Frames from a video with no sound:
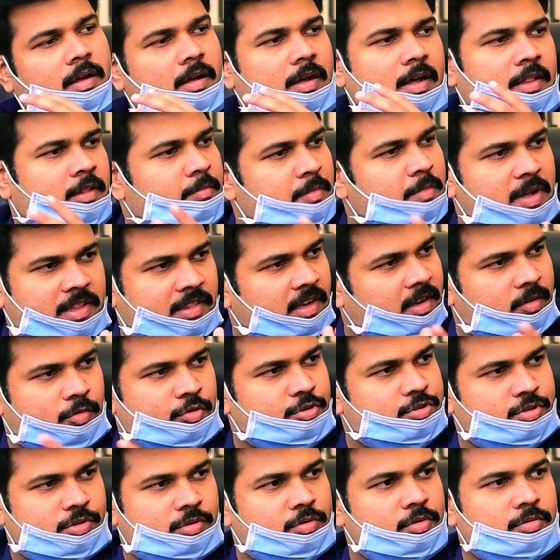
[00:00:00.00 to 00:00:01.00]
அந்த மாதிரி
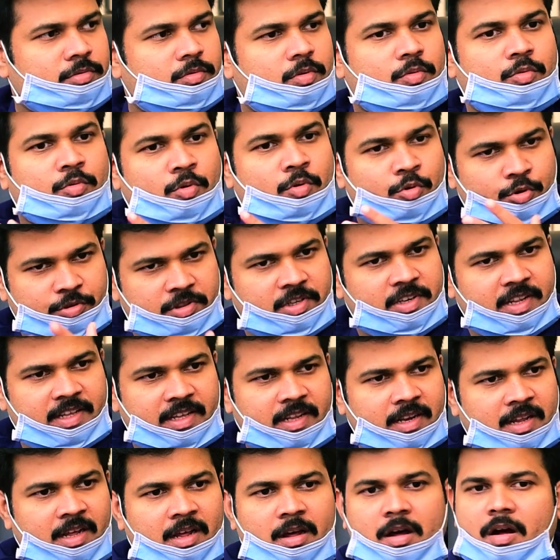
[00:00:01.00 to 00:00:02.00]
குடிச்சிட்டோம்
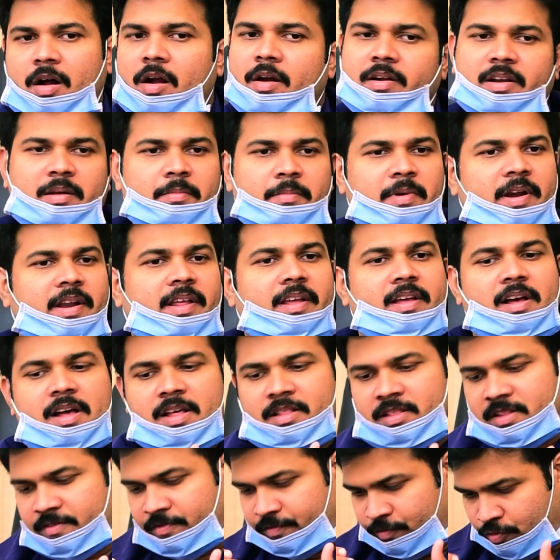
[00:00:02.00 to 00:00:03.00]
கொடுத்துட்டிங்கன்னா
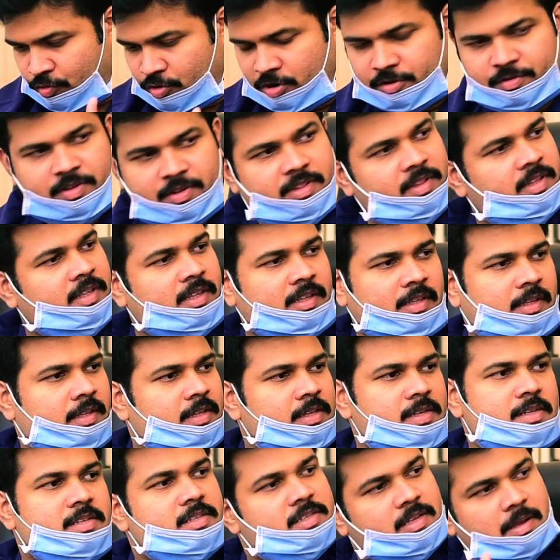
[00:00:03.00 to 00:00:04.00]
ஆட்டோமேட்டிக்காக அந்த ஃபுட்டு வந்து
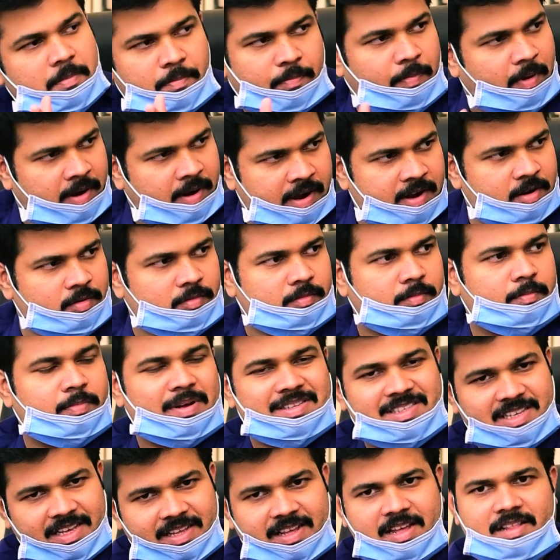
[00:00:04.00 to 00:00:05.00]
ஸ்கிப் ஆகிடும்
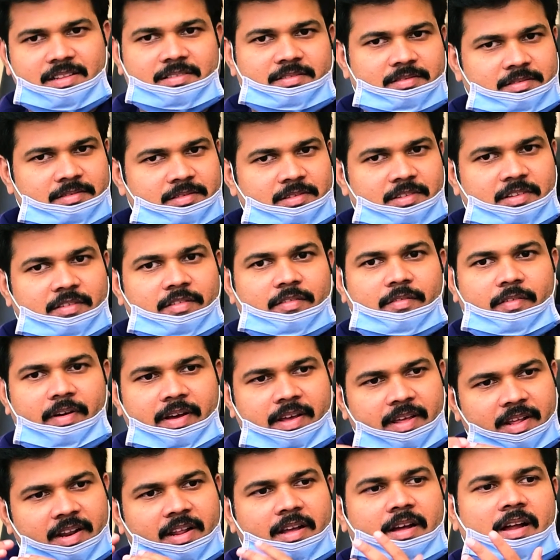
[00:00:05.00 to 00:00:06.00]
பசிக்காது
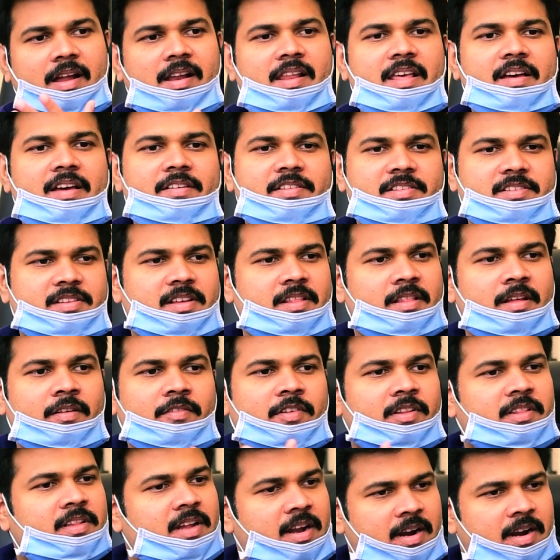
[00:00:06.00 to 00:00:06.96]
வயிறை காலியாக வச்சா தான் வந்து